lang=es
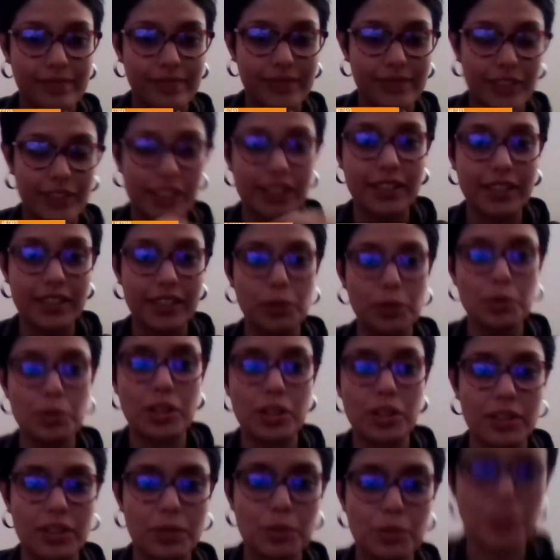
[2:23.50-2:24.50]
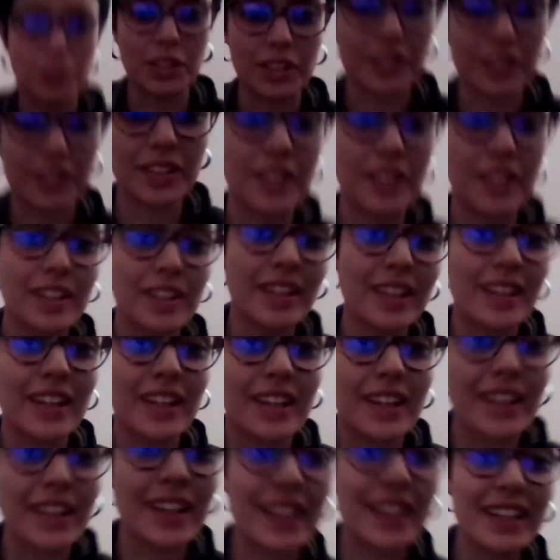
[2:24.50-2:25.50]
Sí, se escucha. Ahí va, bien,
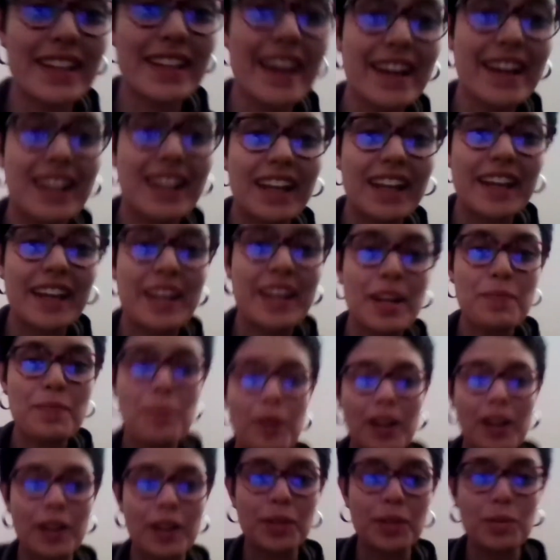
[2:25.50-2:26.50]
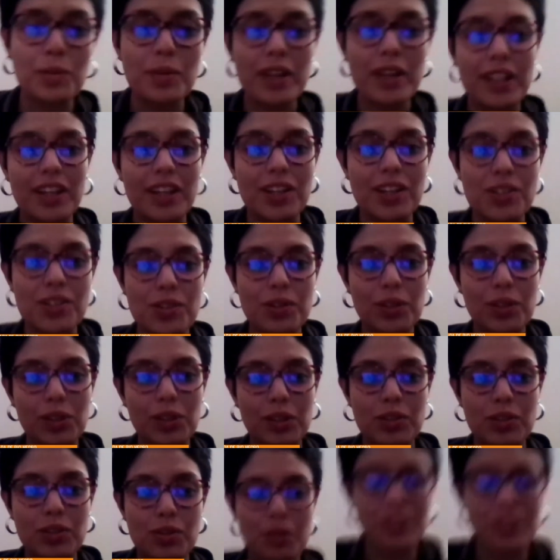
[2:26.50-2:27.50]
Quería aclarar por las dudas que yo,
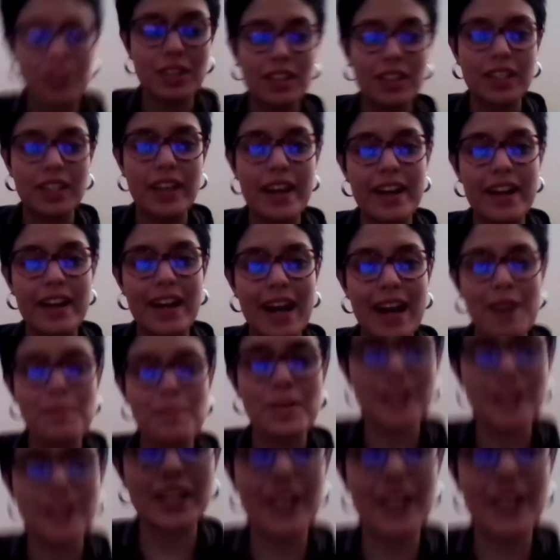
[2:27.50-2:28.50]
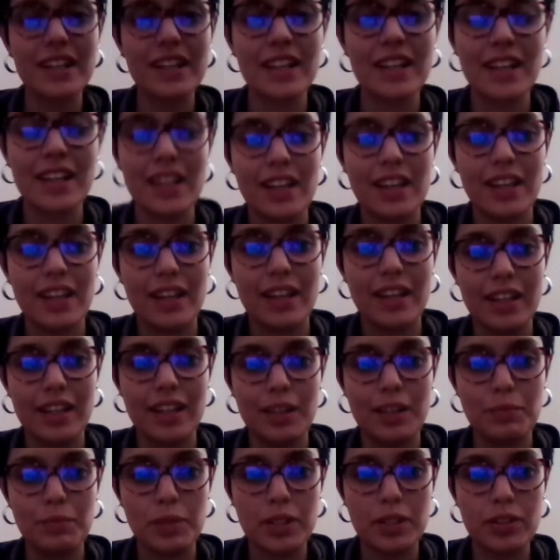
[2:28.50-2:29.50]
yo entré a cámara
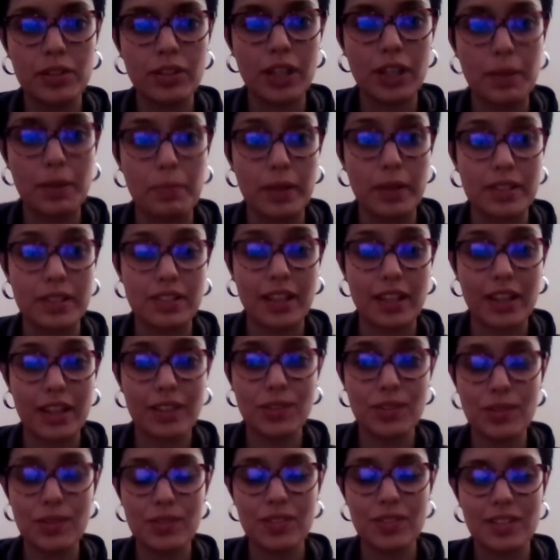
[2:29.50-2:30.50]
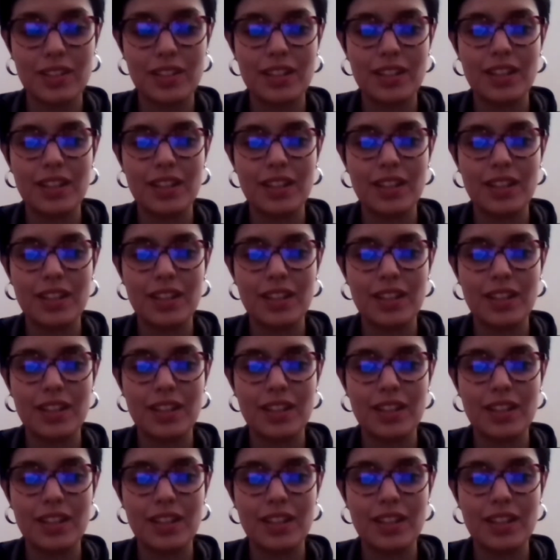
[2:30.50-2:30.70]
el miércoles pasado